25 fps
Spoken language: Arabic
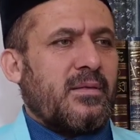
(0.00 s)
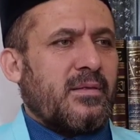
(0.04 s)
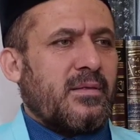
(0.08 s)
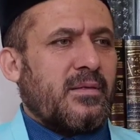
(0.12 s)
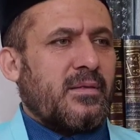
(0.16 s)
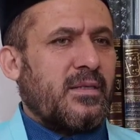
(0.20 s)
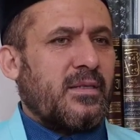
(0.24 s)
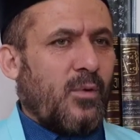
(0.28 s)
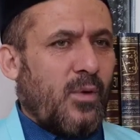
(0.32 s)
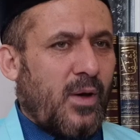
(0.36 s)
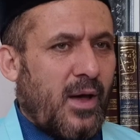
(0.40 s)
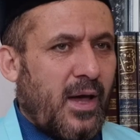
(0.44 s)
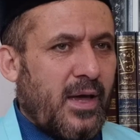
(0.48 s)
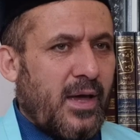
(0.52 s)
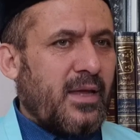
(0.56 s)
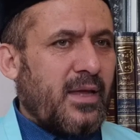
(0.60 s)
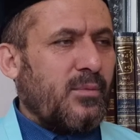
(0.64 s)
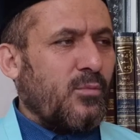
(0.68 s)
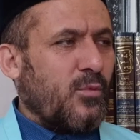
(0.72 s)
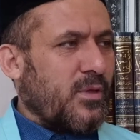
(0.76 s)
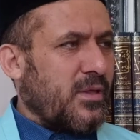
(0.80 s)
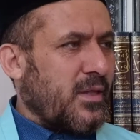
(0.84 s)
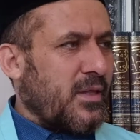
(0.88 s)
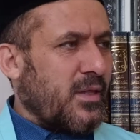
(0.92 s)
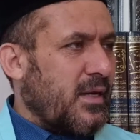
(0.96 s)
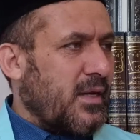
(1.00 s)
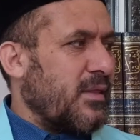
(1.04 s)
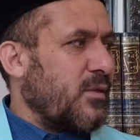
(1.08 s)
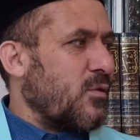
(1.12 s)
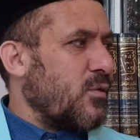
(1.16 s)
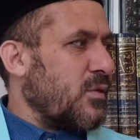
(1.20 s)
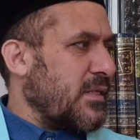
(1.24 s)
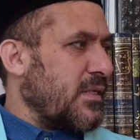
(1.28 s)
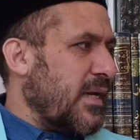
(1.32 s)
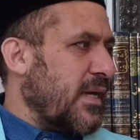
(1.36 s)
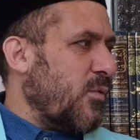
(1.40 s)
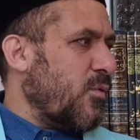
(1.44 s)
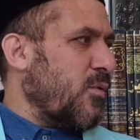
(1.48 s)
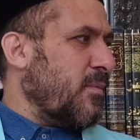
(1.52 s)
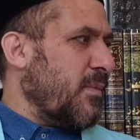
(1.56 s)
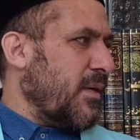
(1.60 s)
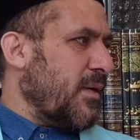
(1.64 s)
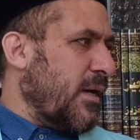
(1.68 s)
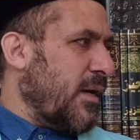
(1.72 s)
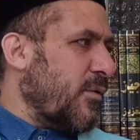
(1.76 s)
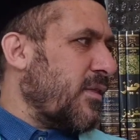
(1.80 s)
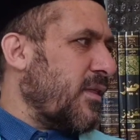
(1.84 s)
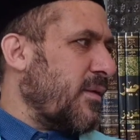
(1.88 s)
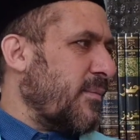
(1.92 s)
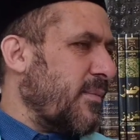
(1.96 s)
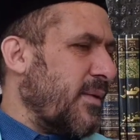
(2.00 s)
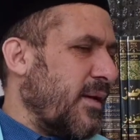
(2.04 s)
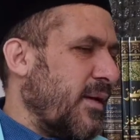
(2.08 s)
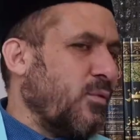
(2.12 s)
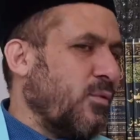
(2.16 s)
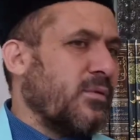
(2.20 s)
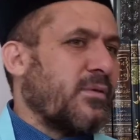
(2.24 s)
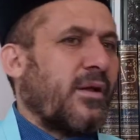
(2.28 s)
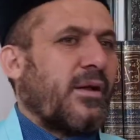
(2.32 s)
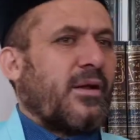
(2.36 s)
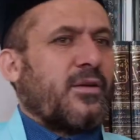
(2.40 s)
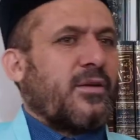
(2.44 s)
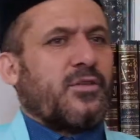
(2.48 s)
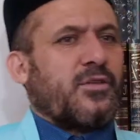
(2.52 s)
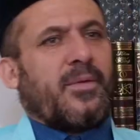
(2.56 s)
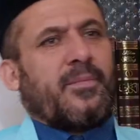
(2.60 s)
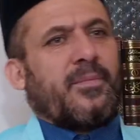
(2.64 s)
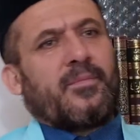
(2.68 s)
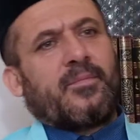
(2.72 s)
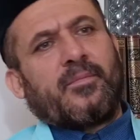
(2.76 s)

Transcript: زوايا المثلث تساوي 180 درجة